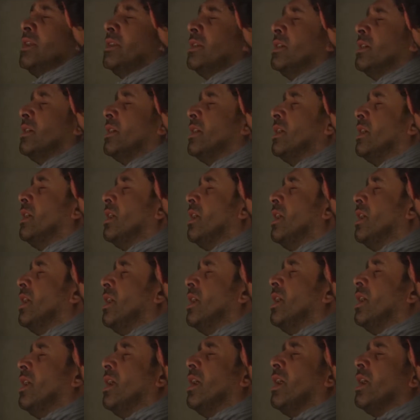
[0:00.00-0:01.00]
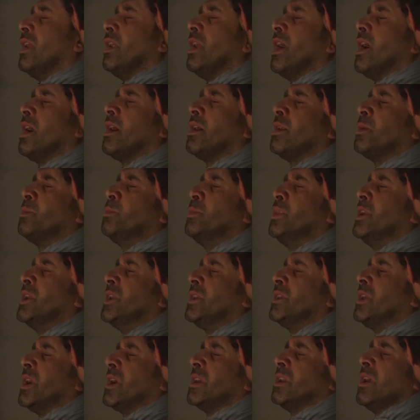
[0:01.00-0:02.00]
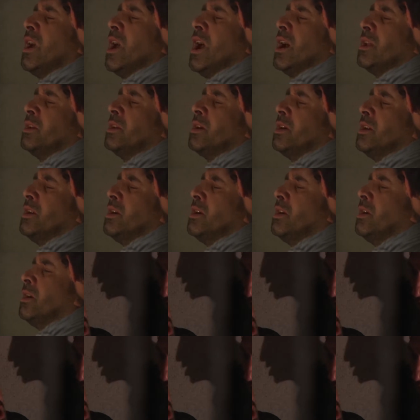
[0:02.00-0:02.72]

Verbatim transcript: يعني الله يخرب بيتك ضيعتنا